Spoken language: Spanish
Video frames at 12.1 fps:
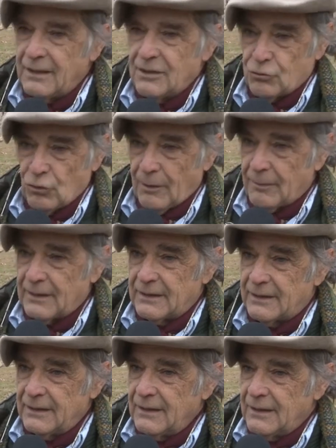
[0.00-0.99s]

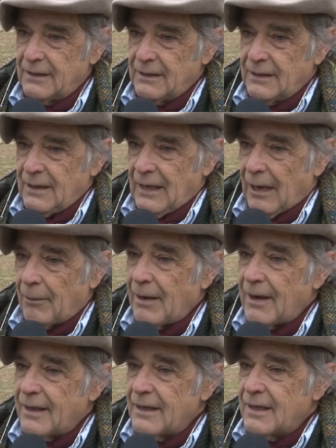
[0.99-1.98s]
solamente, la
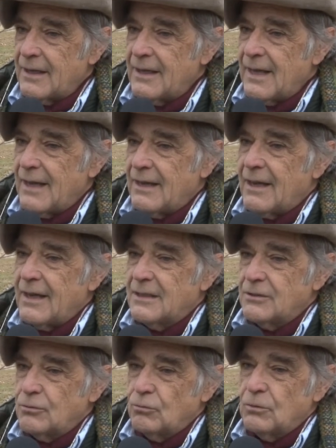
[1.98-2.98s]
vaca de cría
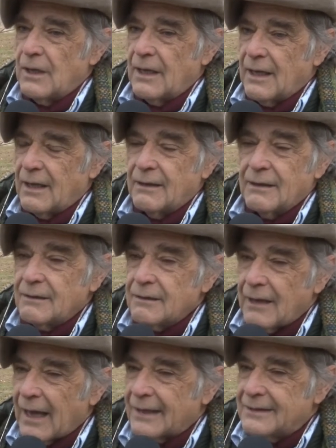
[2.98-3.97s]
es una
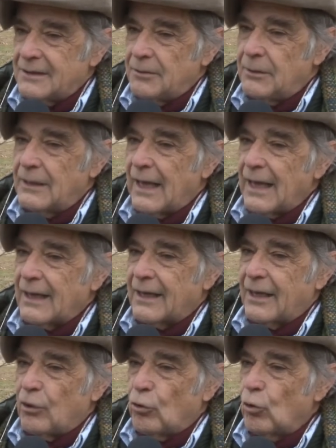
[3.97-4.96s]
actividad
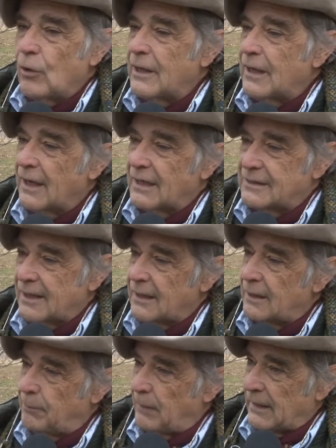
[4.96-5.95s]
que no hay que
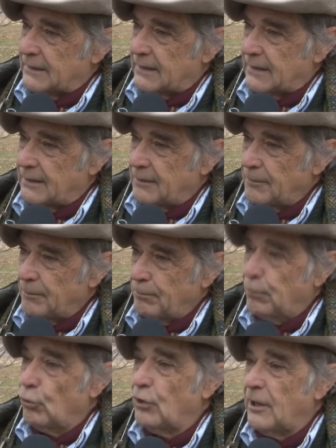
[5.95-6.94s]
gastarle plata.
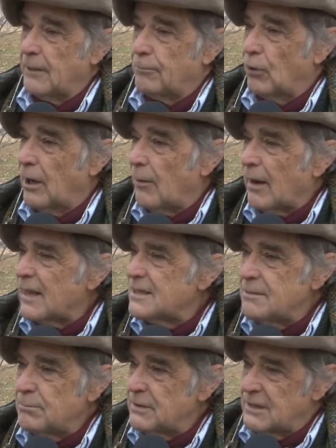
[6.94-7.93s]
¿Por qué? Porque la vaca
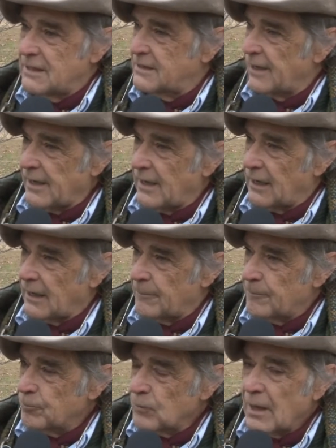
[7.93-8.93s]
siempre se las arregla.
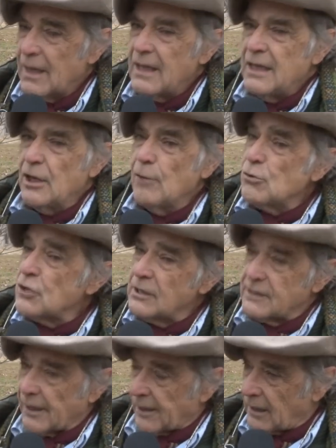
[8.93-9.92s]
¿Y cómo se
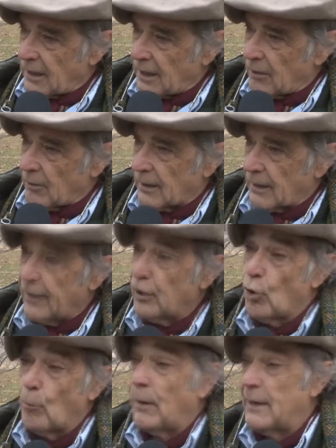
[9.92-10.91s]
las arregla la vaca?
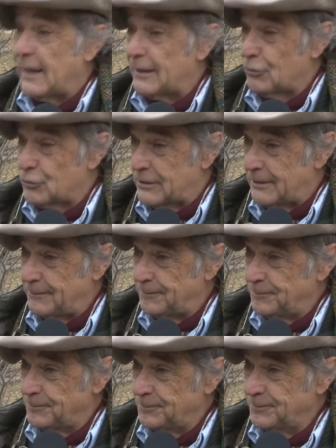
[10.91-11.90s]
No preñándose.
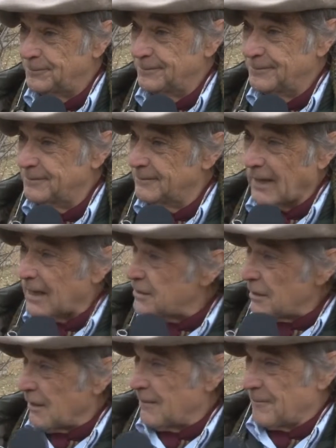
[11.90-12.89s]

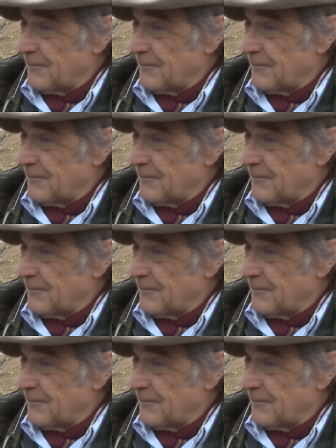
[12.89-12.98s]
Ese,